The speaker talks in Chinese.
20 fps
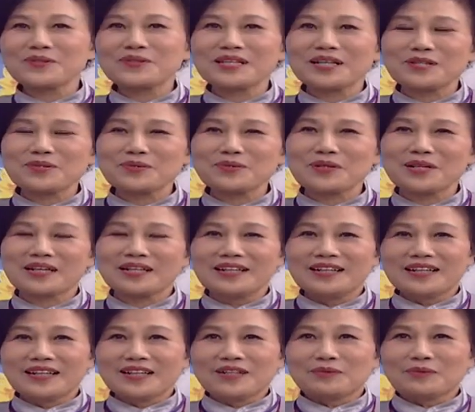像说
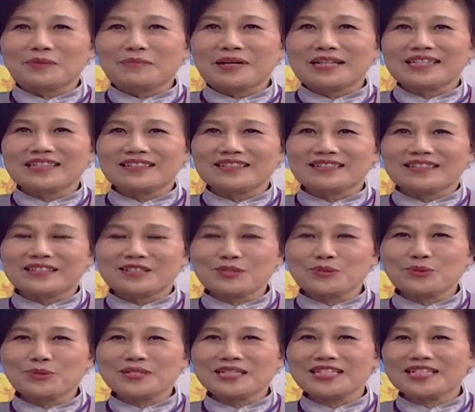我们一个人
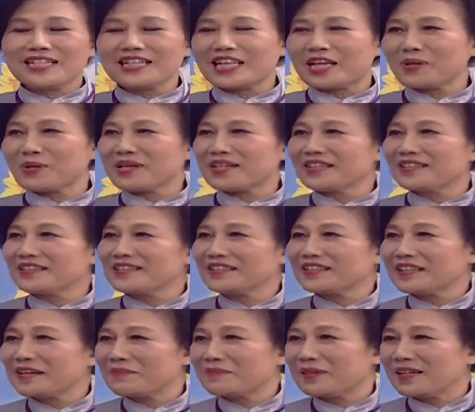出生的年月日
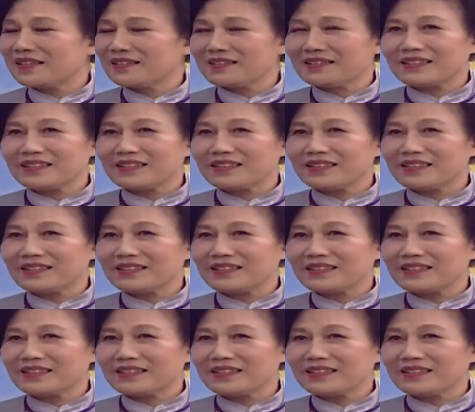一样嘛。